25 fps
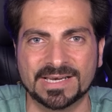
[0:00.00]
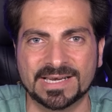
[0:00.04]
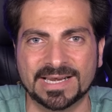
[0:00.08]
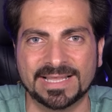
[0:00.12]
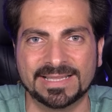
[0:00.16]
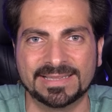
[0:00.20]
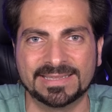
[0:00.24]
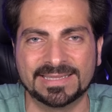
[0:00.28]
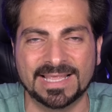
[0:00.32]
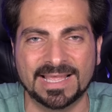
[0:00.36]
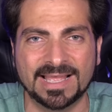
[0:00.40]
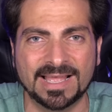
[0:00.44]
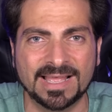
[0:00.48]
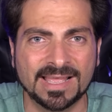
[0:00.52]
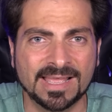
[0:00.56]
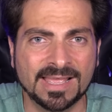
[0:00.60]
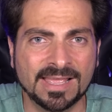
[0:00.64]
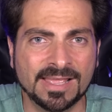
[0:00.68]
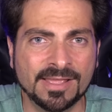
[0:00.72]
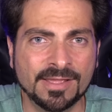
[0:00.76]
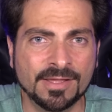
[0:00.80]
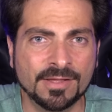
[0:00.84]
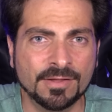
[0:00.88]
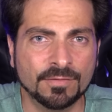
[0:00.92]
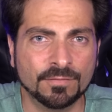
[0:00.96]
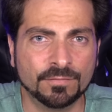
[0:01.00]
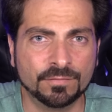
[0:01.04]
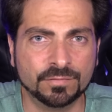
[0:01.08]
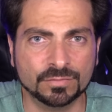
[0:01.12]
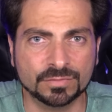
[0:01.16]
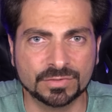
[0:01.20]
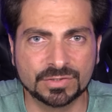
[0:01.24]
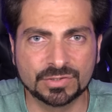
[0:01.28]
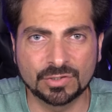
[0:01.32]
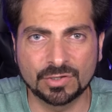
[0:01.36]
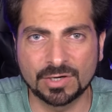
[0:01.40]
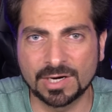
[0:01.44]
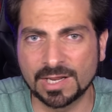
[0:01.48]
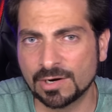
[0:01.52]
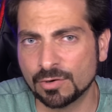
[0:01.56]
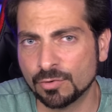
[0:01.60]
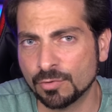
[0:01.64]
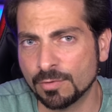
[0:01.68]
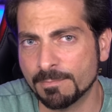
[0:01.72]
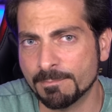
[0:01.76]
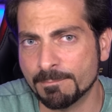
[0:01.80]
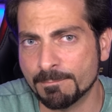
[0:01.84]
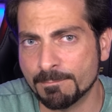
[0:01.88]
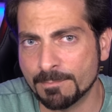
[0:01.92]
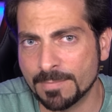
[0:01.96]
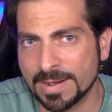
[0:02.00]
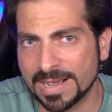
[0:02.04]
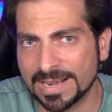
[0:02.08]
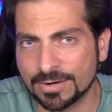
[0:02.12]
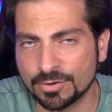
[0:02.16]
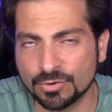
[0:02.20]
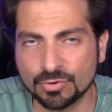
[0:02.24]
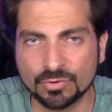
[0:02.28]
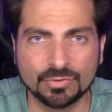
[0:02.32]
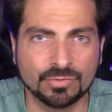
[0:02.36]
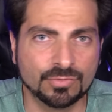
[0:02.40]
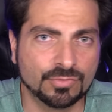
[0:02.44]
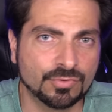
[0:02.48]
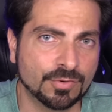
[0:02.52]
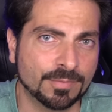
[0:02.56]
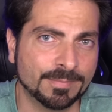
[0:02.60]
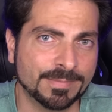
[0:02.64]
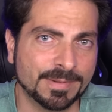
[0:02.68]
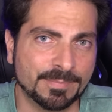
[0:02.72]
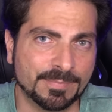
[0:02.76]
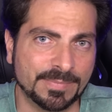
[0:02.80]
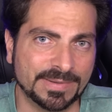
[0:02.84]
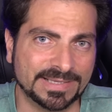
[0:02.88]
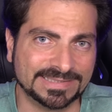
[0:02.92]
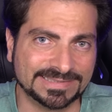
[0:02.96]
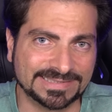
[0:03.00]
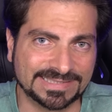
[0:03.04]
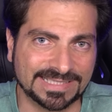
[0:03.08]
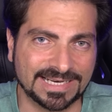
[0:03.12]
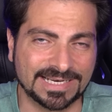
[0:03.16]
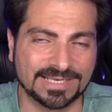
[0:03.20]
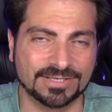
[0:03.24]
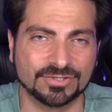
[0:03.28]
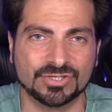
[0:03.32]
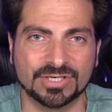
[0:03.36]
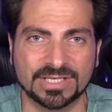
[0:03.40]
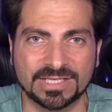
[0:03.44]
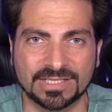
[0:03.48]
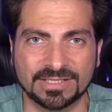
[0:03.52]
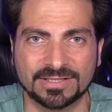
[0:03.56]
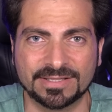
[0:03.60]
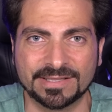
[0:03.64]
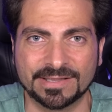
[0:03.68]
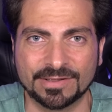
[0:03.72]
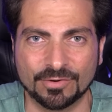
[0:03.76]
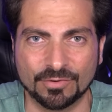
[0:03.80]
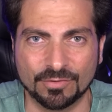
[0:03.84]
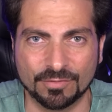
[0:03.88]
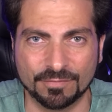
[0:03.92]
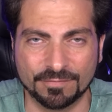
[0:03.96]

In realtà funzionano ma non come pensa la gente,